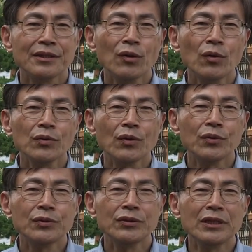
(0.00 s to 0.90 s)
日本の
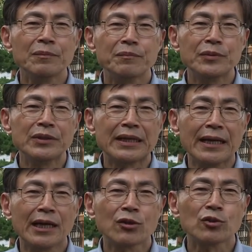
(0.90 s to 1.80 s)
古い文
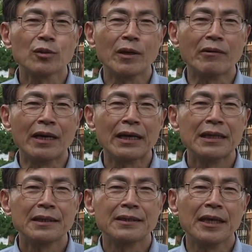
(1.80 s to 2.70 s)
化や言葉は
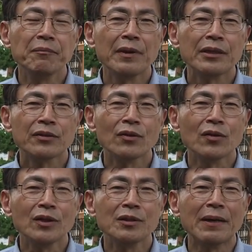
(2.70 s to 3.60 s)
連綿
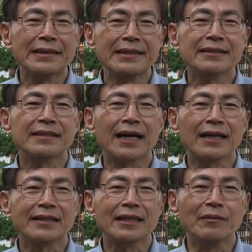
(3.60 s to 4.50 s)
と今につな
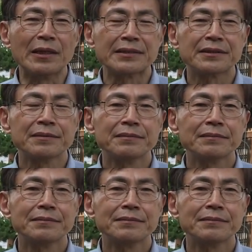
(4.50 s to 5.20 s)
がっています